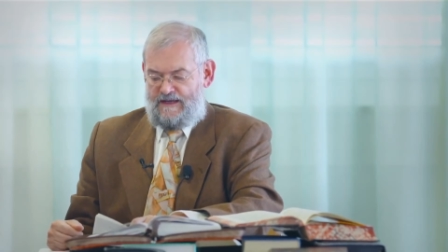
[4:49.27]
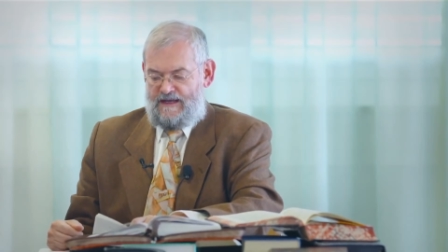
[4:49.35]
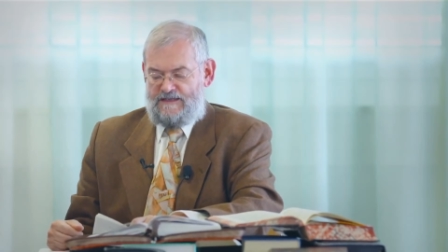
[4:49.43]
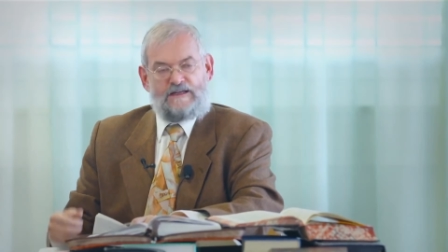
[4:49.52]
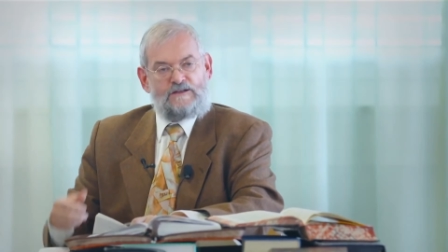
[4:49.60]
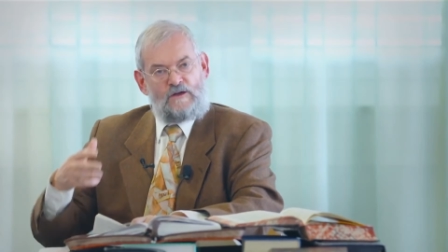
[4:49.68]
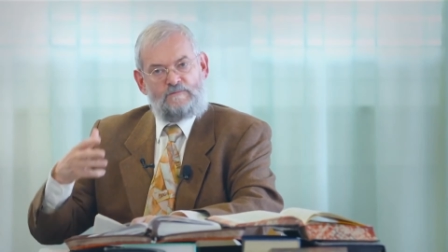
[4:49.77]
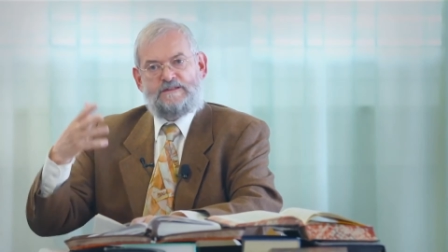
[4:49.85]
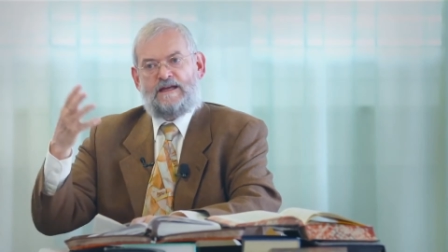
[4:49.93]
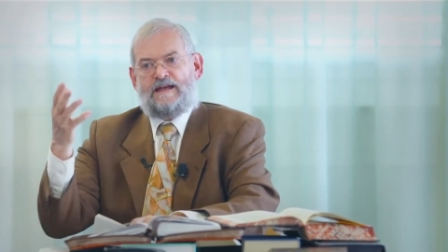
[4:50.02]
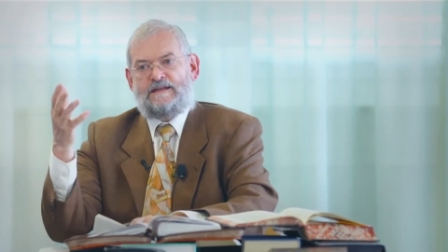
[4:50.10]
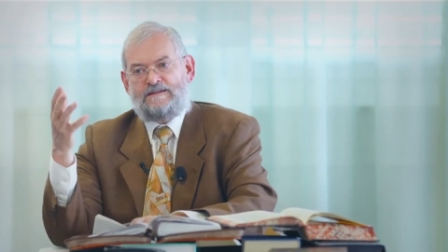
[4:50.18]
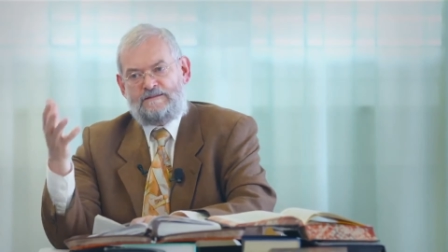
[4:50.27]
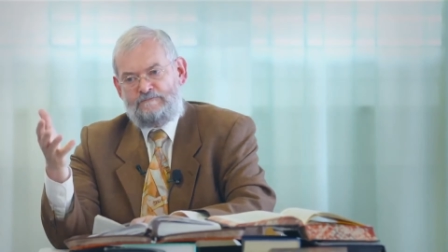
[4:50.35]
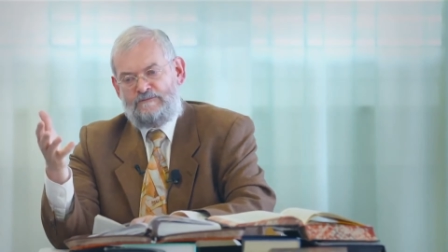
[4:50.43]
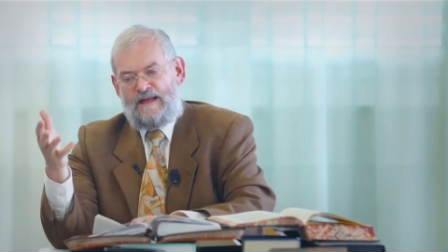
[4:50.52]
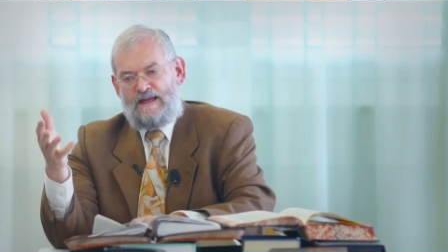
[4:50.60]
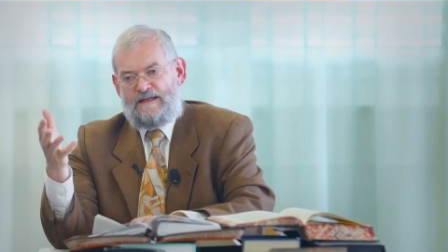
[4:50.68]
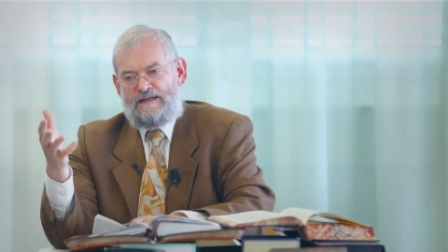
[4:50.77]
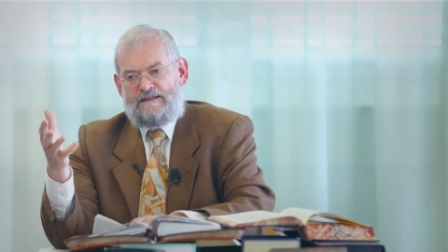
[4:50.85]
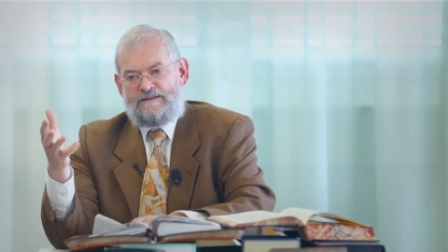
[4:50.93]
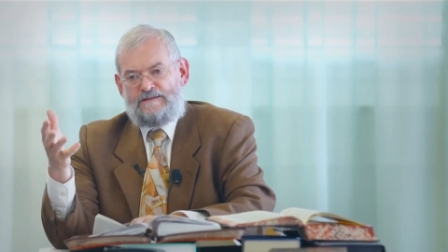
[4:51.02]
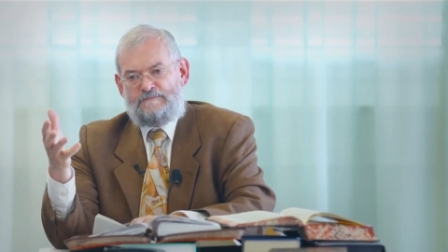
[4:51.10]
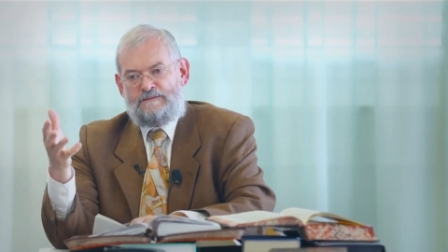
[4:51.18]
Also er kommt dahin
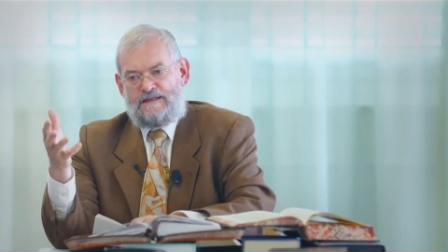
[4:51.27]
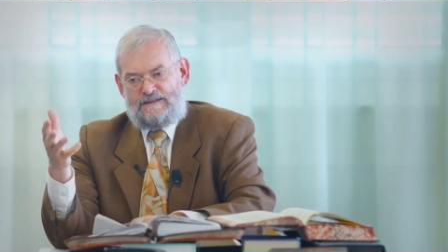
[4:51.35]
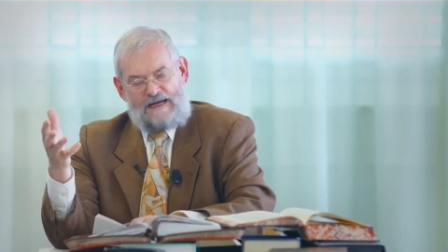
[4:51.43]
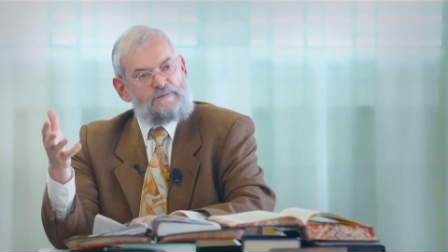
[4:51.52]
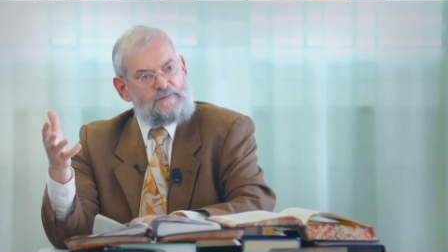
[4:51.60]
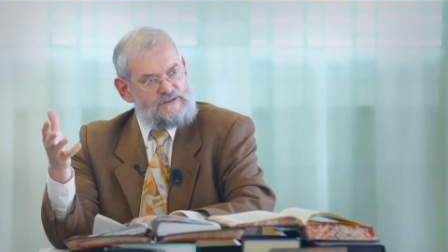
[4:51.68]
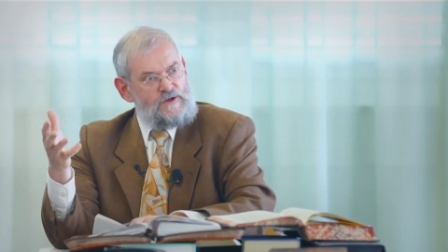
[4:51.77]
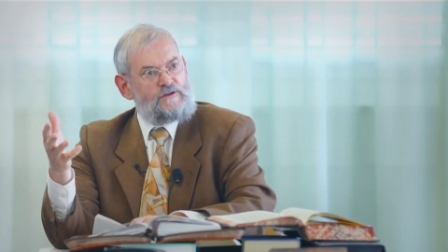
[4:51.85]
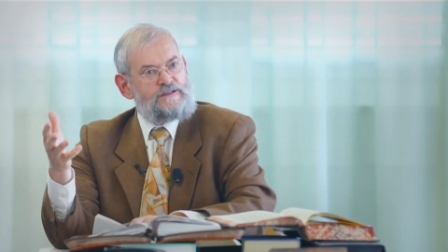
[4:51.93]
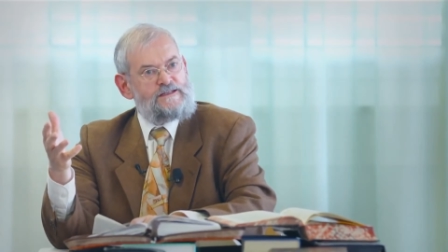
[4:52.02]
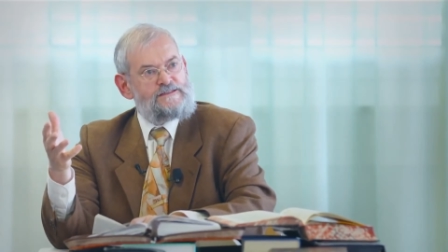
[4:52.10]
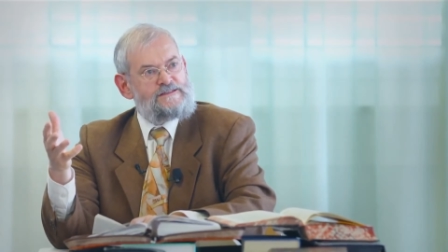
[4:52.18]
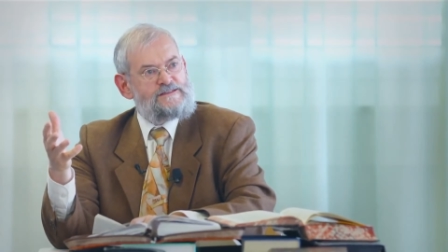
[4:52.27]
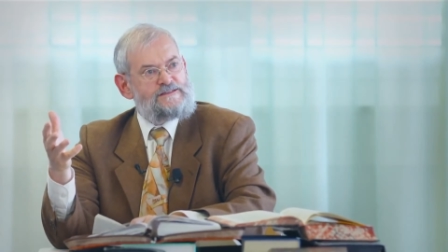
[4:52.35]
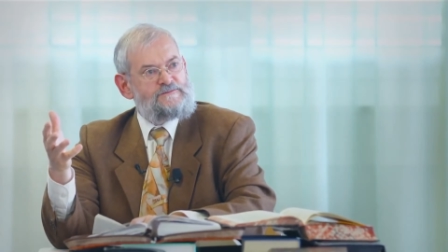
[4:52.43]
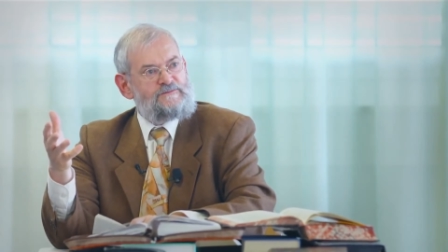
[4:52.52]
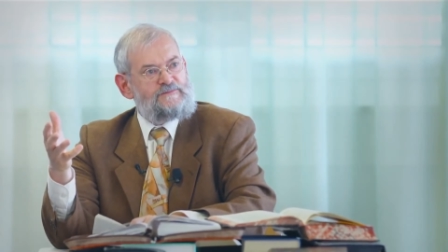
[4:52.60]
mit einer Besorgnis,